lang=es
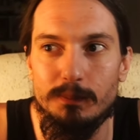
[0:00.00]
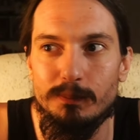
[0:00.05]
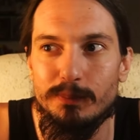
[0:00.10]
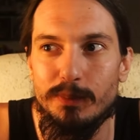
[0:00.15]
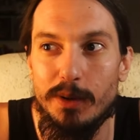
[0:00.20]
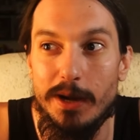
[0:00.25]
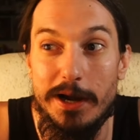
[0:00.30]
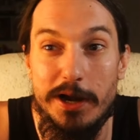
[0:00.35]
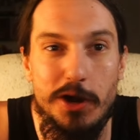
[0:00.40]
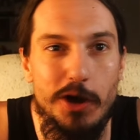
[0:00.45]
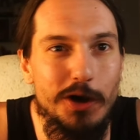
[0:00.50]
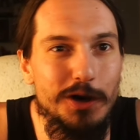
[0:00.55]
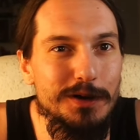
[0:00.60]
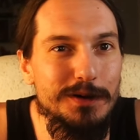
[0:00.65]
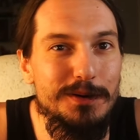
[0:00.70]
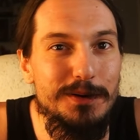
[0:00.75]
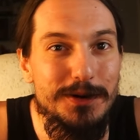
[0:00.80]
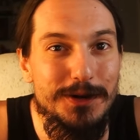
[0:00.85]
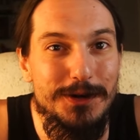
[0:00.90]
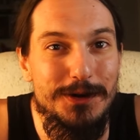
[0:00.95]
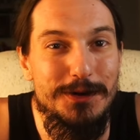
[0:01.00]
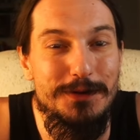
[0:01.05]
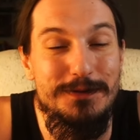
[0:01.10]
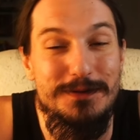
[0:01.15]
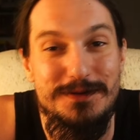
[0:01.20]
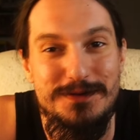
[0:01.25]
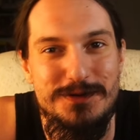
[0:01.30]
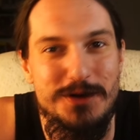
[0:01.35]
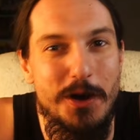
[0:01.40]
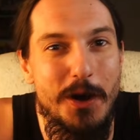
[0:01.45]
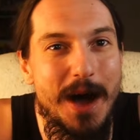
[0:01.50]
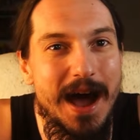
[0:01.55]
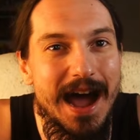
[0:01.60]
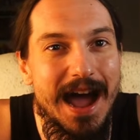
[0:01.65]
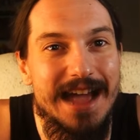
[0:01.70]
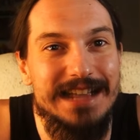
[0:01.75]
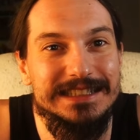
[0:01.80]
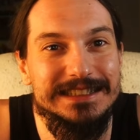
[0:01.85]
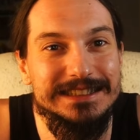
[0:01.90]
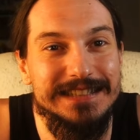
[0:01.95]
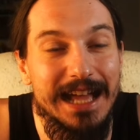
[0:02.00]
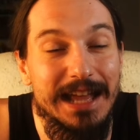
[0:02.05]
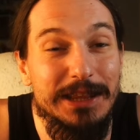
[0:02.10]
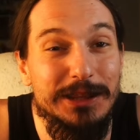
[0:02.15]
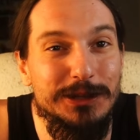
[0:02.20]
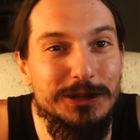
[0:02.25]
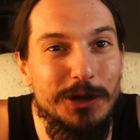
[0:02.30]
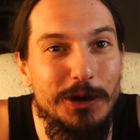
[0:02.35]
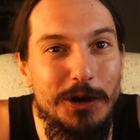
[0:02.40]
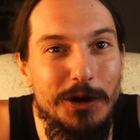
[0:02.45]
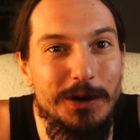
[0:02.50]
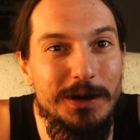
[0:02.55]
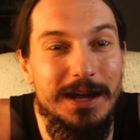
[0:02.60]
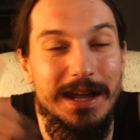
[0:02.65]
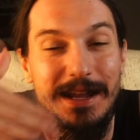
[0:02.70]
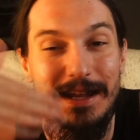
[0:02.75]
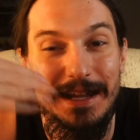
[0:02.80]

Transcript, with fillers: Bueno, no hagáis tanto